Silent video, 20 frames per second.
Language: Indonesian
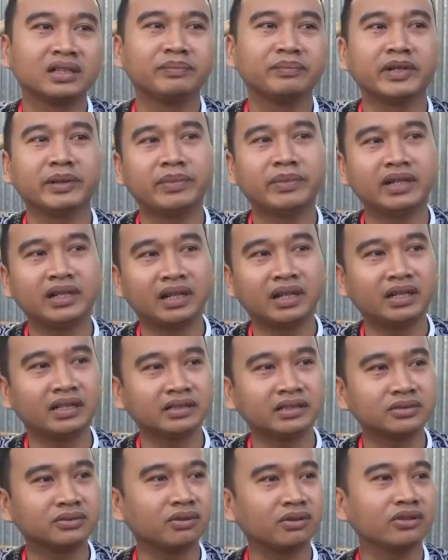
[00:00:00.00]
dipimpin dari
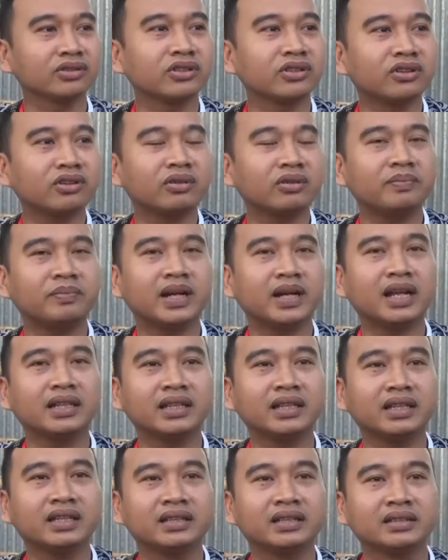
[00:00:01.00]
Suroso,
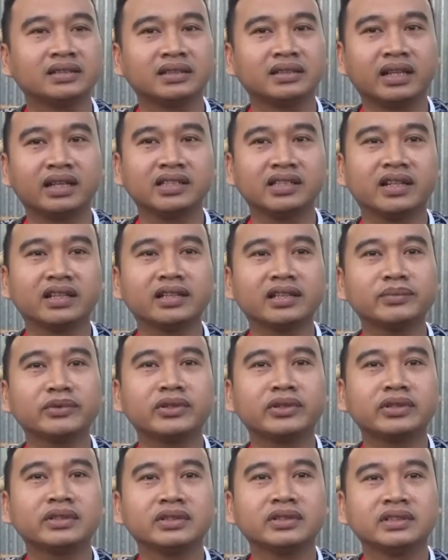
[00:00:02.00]
pelatih dari Jawa
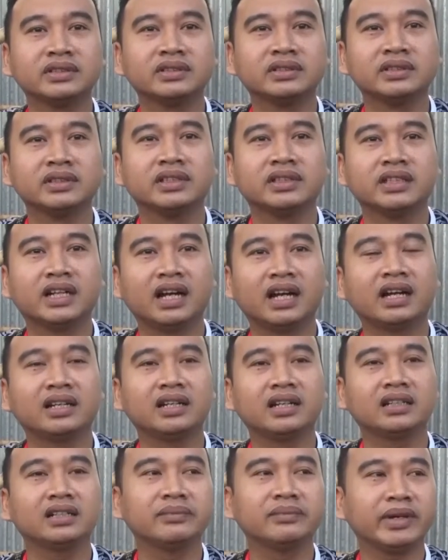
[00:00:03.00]
Timur, yang
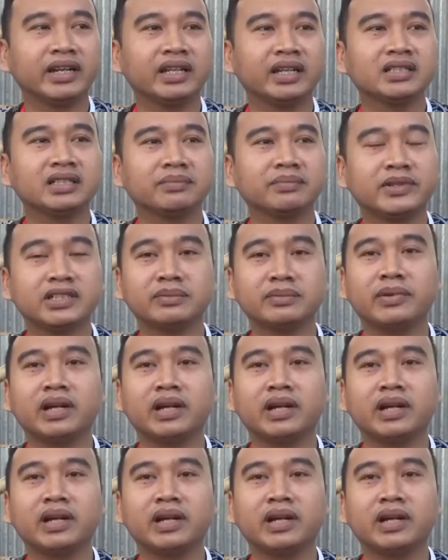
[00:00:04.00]
ada di manajer Persib